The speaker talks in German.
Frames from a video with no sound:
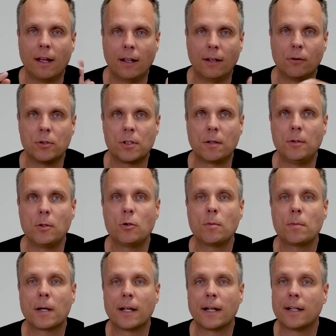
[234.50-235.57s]
in unseren
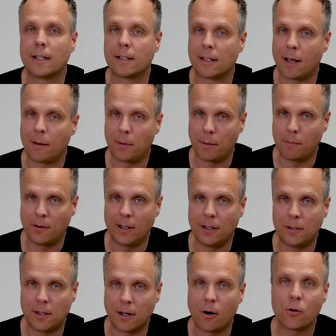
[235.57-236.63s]
YouTube-Kanal. Deshalb empfehle
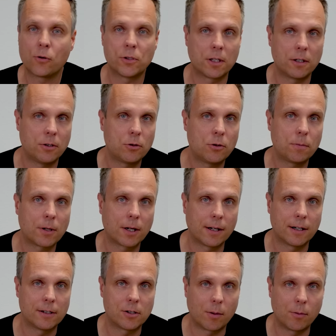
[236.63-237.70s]
ich Ihnen auch, unseren
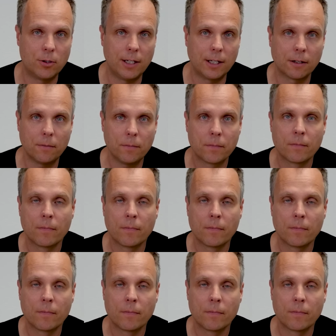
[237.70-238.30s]
YouTube-Kanal zu abonnieren.